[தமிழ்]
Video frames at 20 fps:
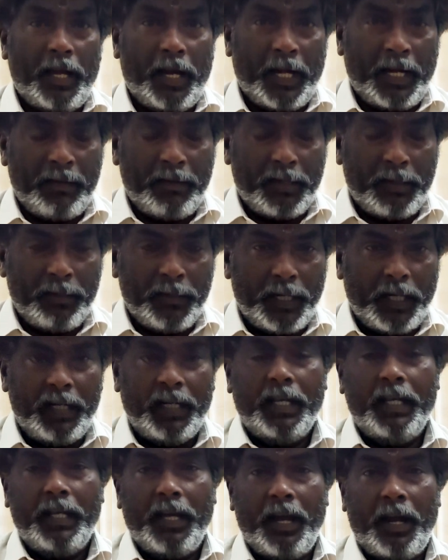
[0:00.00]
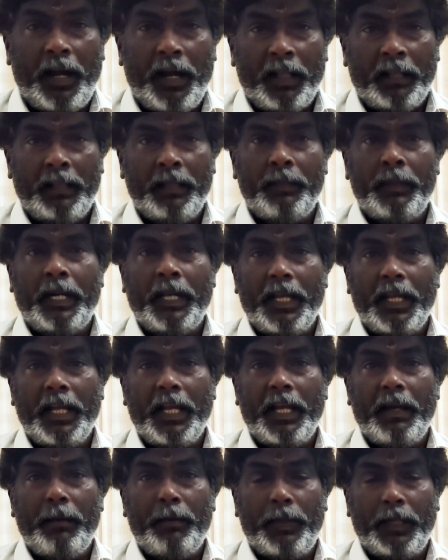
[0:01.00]
அனைவரும் கண்டு ஆனந்தம்
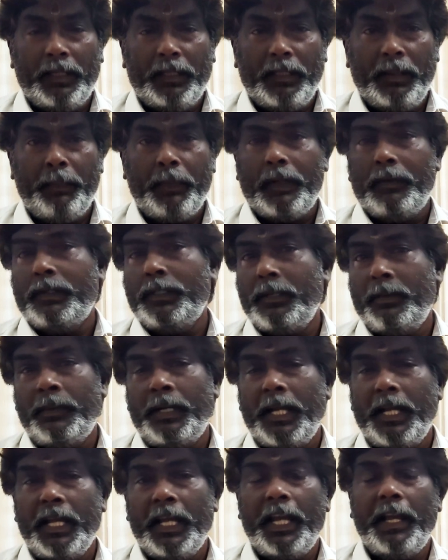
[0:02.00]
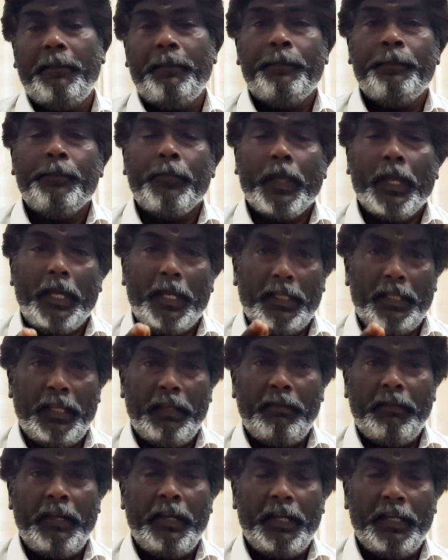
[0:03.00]
அடையுங்க பக்தி பரவசம் அடையுங்க இந்த
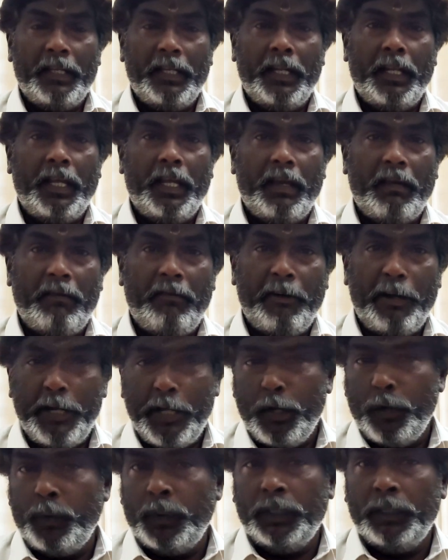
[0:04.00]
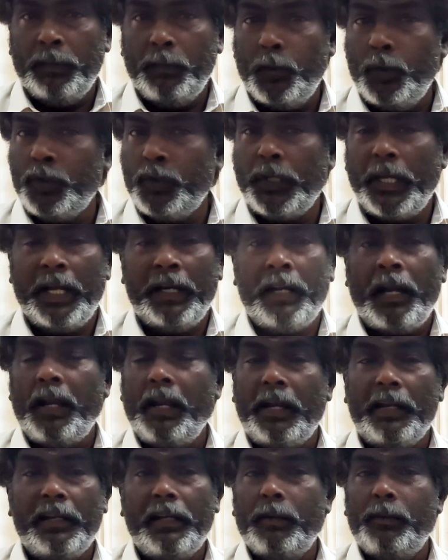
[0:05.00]
இதில் வீடியோ வந்து முழுசும்
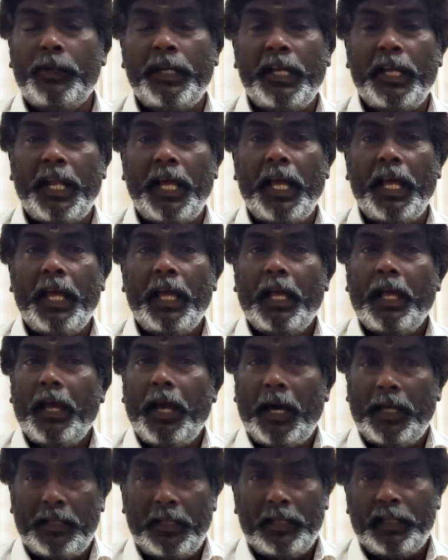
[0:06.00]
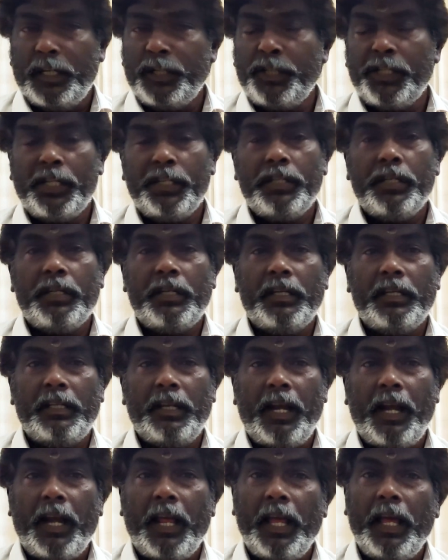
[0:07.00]
எங்களால் எடுக்க முடியல அதில் ரெஸ்ட்ரிக்ஷன்
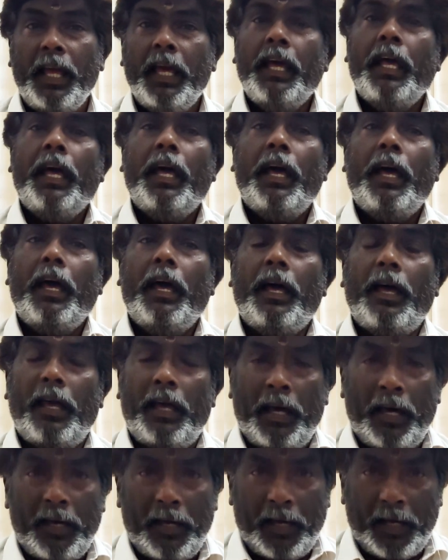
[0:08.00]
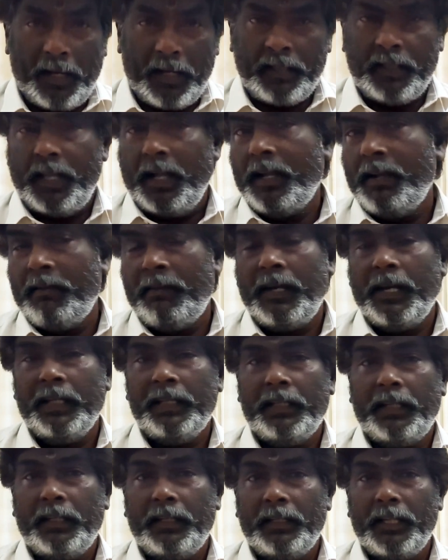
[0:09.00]
இருக்கிறதுனால அரசாங்க
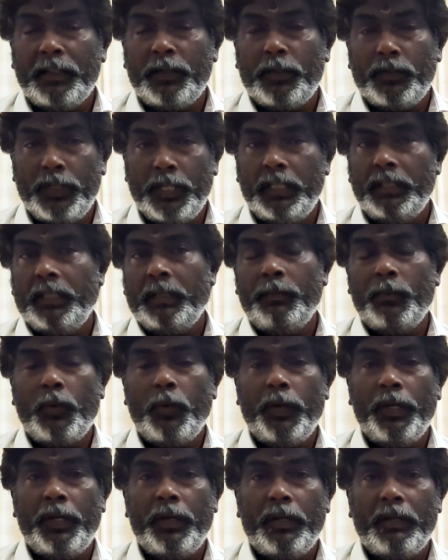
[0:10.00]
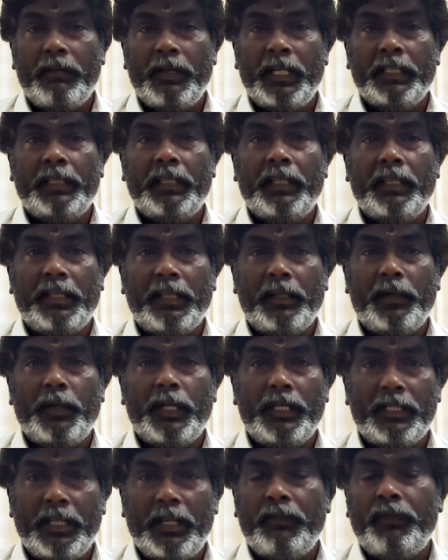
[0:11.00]
வலைத்தளத்தில் சுசீந்திரம் கோயிலுடைய வலைத்தளத்தில்
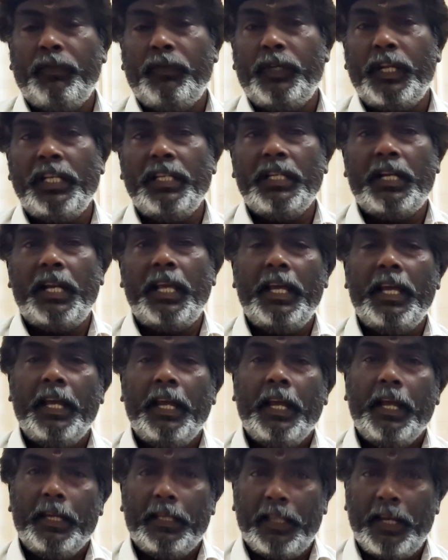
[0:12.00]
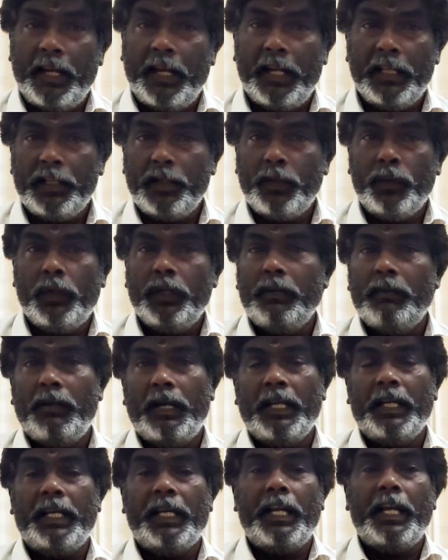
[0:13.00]
இருக்கக்கூடிய சில ஃபுட்டேஜ்களை இதில் இணைச்சி உங்களுக்கு
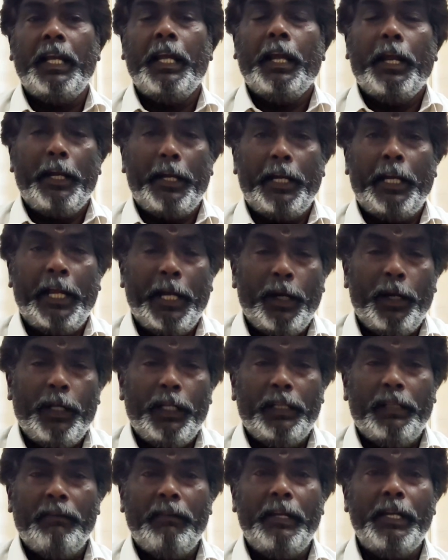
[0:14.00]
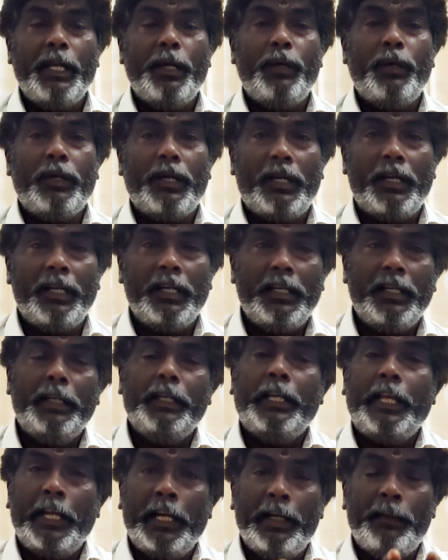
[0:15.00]
வழங்குகிறேன் நீங்களும் இந்த வீடியோவை கண்டு
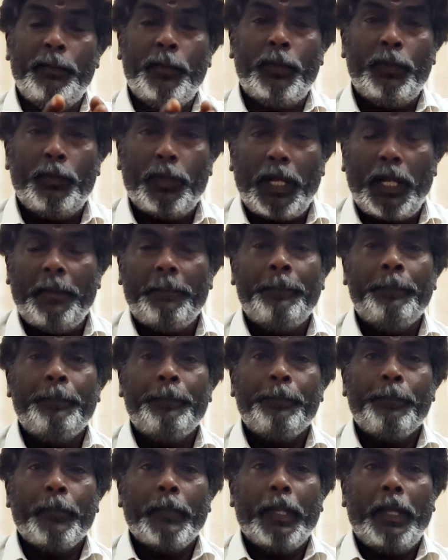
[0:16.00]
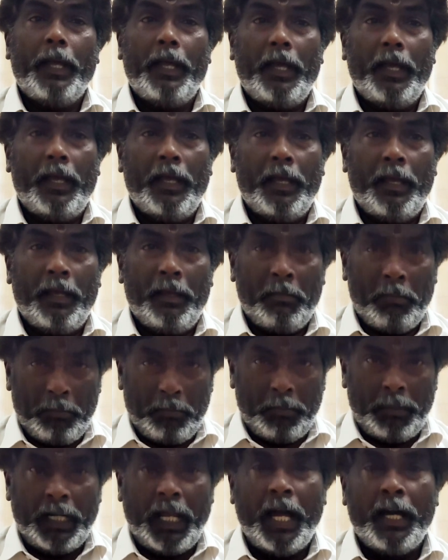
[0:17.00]
நீங்களும் ஒரு முறை
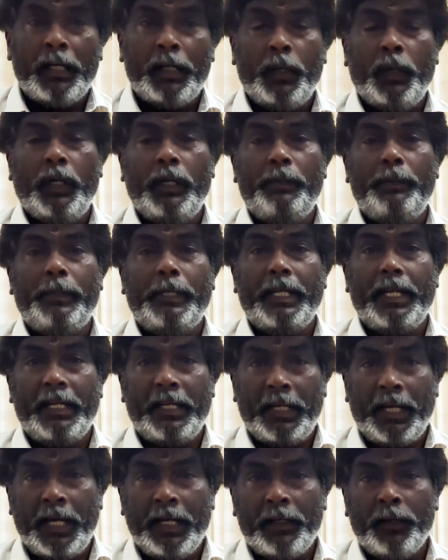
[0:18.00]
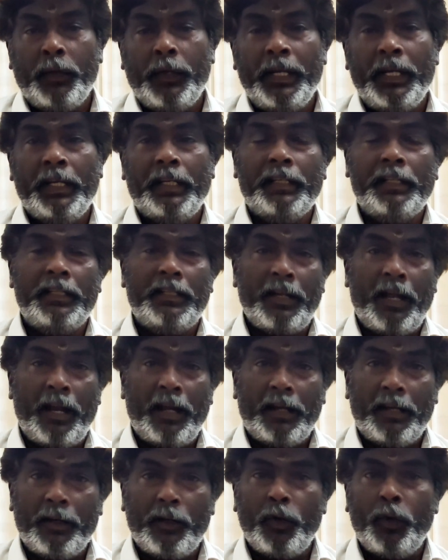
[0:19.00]
நாகர்கோவில் போய் நாகர்கோவிலிருந்து
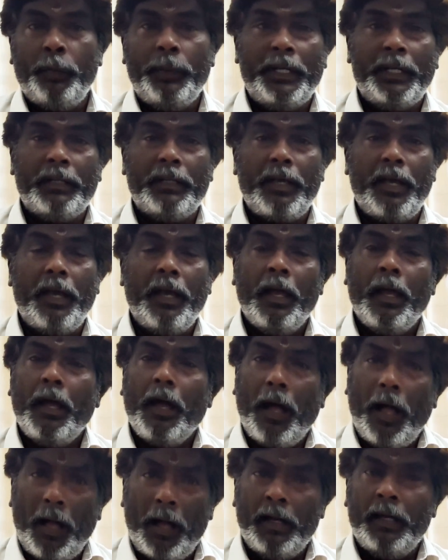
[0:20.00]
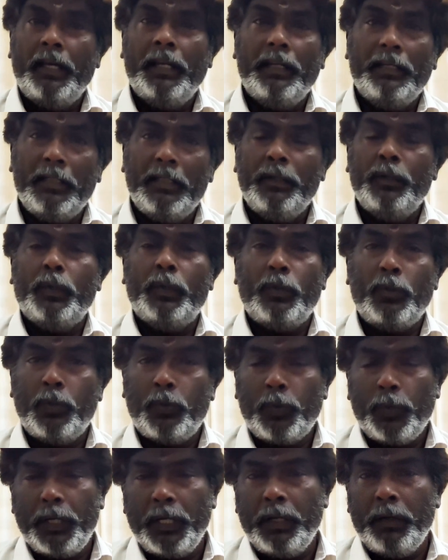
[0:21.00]
நாலரை கிலோமீட்டர் தான் அங்கிருந்து ஒரு
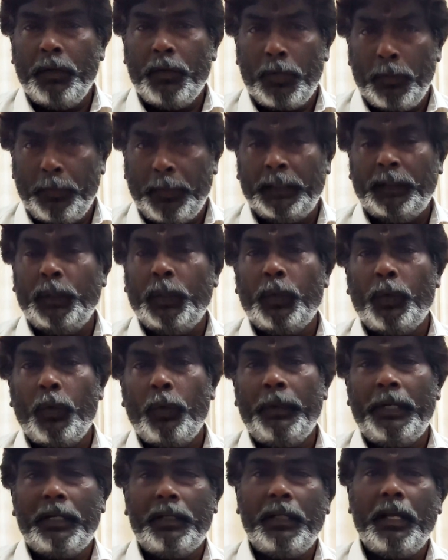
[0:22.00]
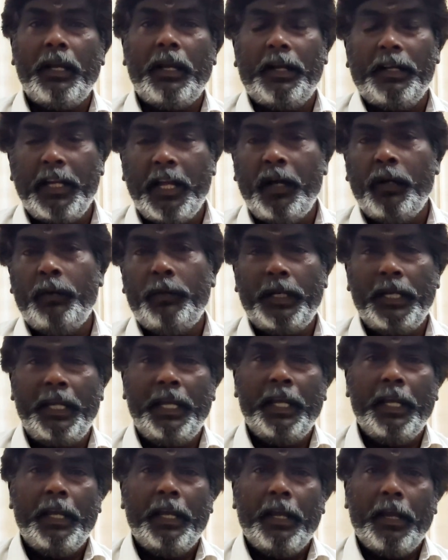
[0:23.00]
குறுகிய ஒரு பத்து கிலோமீட்டர் தான் கன்னியாகுமரி
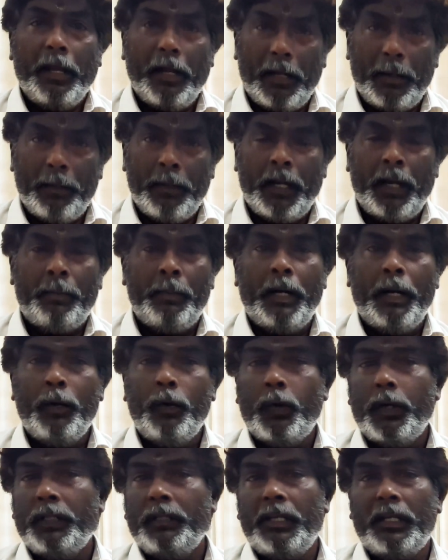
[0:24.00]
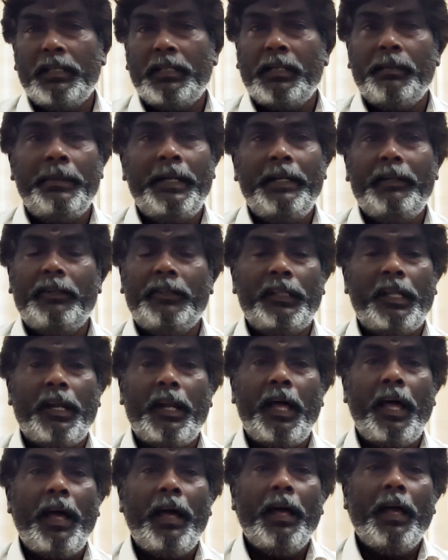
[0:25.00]
நம்ம அம்மாவும் கூட தரிசனம் பண்ணிட்டு
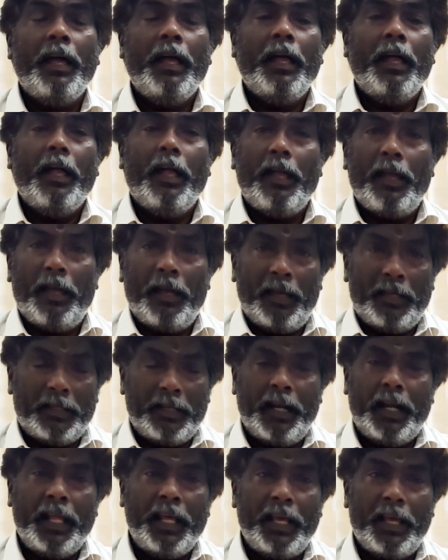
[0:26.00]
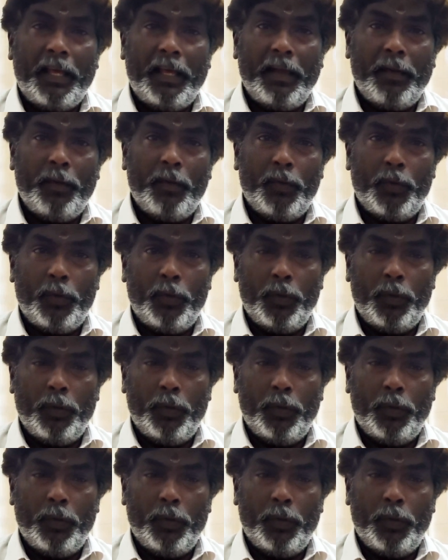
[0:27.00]
வந்துடலாம் அதனால் ஒரு